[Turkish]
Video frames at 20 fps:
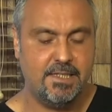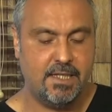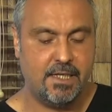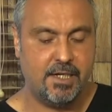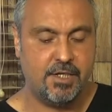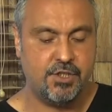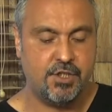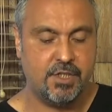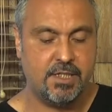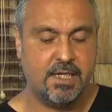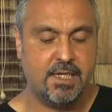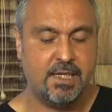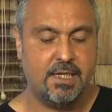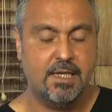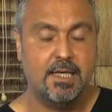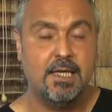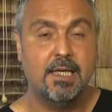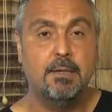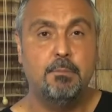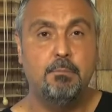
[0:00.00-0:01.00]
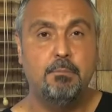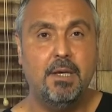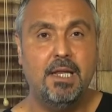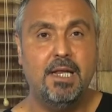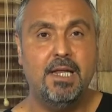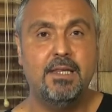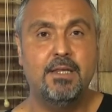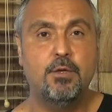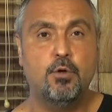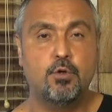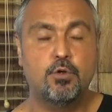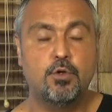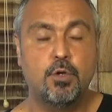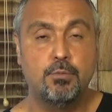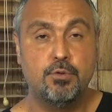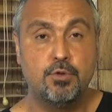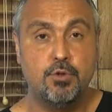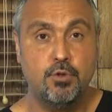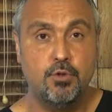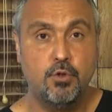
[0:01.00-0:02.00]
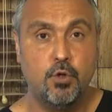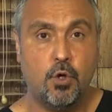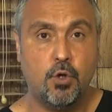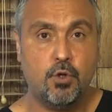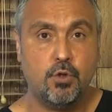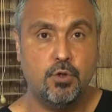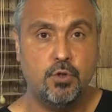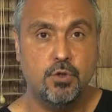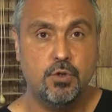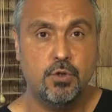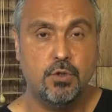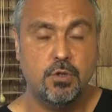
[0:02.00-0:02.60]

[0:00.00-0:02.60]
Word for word: derecede belediye otobüsü yok